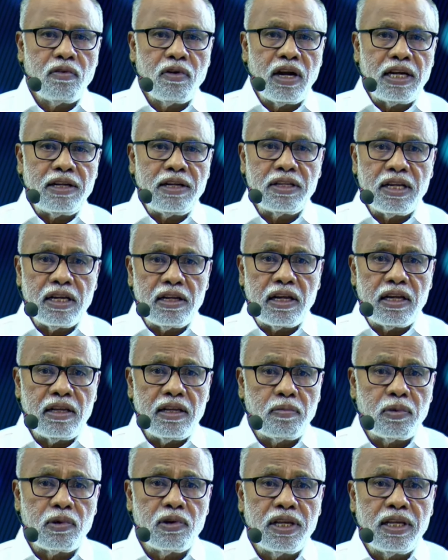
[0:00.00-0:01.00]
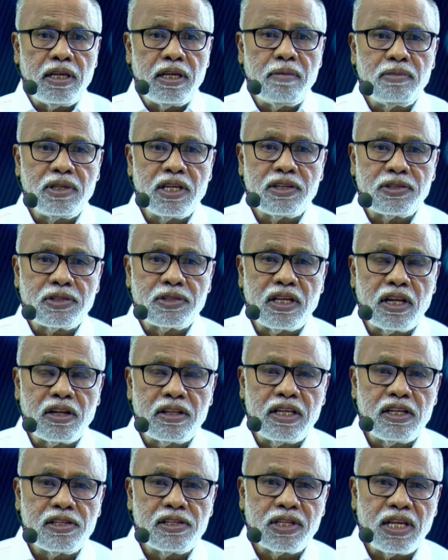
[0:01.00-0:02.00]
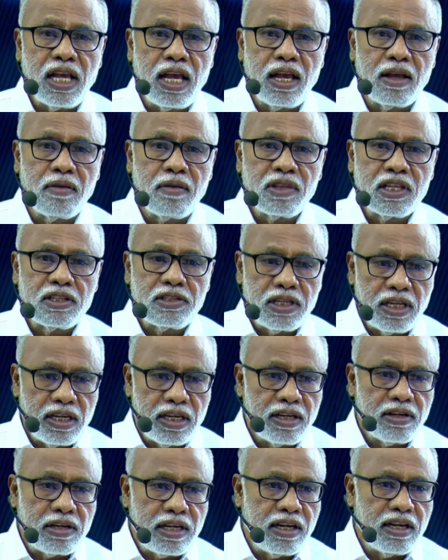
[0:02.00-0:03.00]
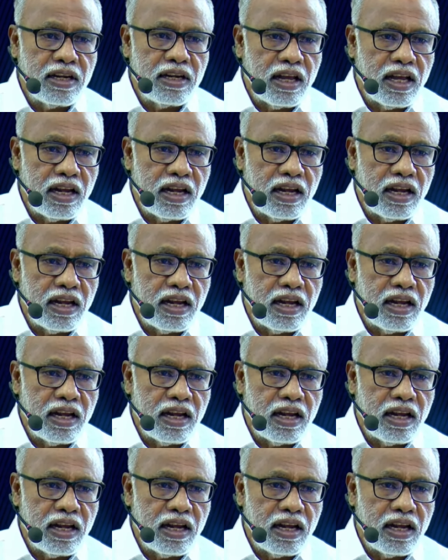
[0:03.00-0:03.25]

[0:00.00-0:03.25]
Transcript: వంటన్లీ పోయి ఏం చేస్తారు తెలుసా చిల్లరి అన్న